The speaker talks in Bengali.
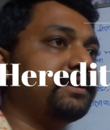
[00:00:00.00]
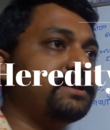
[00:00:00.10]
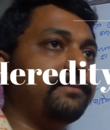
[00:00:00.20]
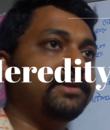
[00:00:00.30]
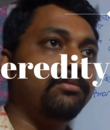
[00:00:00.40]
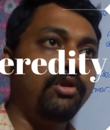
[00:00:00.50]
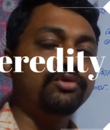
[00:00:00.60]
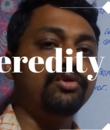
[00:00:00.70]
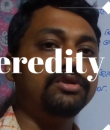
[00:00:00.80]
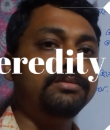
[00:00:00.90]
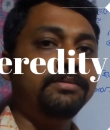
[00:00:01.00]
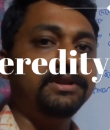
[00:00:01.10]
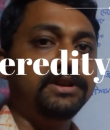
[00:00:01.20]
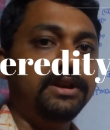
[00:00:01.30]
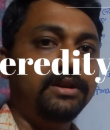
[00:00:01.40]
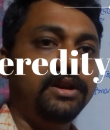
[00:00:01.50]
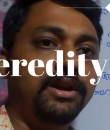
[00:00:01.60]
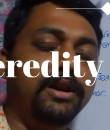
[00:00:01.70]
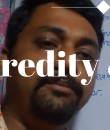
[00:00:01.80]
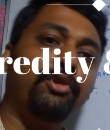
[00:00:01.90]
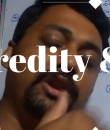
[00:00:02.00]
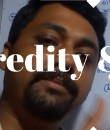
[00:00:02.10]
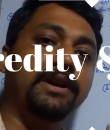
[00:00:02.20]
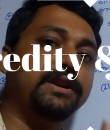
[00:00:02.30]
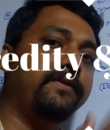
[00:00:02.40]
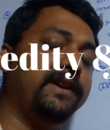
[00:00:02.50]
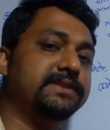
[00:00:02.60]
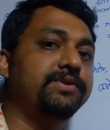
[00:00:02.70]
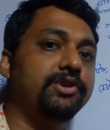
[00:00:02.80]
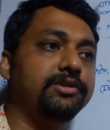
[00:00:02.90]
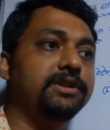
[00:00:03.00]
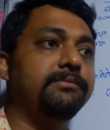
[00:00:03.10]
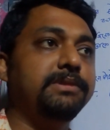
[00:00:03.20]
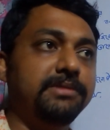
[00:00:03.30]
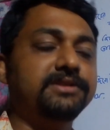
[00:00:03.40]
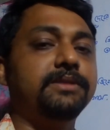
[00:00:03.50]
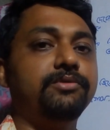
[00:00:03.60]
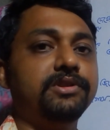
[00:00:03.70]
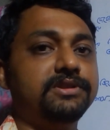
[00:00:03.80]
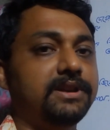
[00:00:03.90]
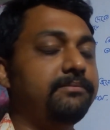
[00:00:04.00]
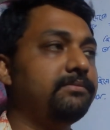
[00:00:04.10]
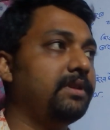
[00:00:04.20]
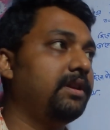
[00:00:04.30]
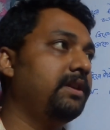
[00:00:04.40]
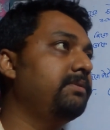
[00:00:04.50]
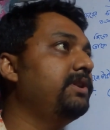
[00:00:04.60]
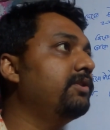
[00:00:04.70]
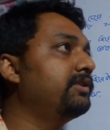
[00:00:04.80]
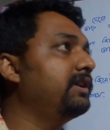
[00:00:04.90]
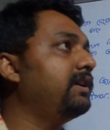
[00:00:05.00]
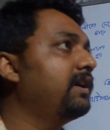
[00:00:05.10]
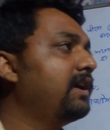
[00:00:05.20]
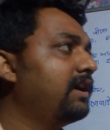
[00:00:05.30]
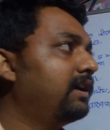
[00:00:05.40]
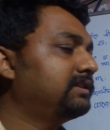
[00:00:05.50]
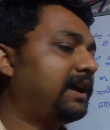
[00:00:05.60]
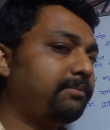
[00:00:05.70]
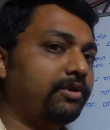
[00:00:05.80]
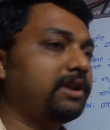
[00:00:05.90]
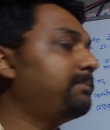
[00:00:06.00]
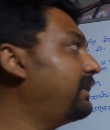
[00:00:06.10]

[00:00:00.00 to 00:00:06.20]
একটা চ্যাপ্টার বংশগতি বিভেদের পরের পার্টটা ফার্স্ট ভিডিওতে বিভেদটা পড়িয়েছিলাম এই ভিডিওতে তার পরের